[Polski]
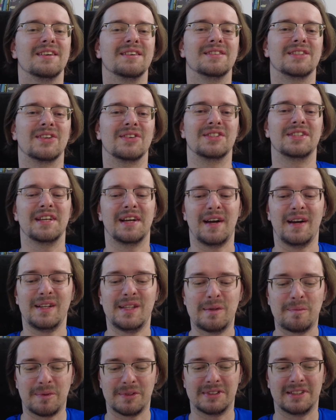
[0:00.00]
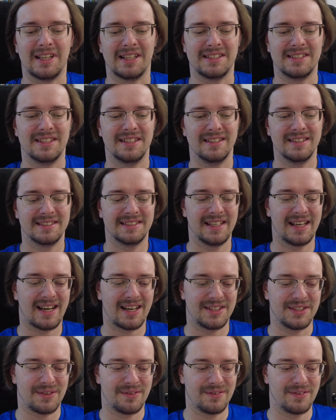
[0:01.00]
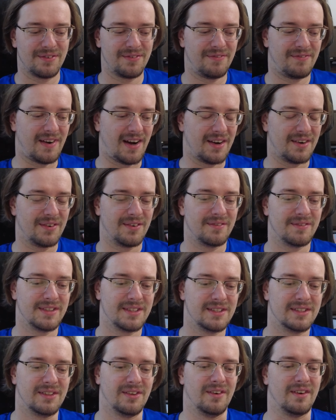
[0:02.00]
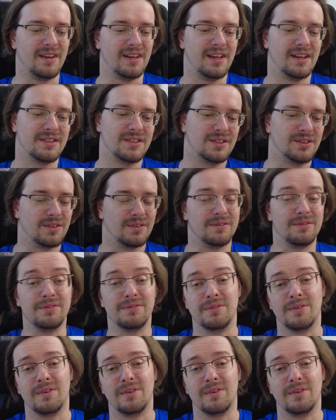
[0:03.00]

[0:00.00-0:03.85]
wziąć te karty postaci i zagrać jakąś fajną historię, czy to w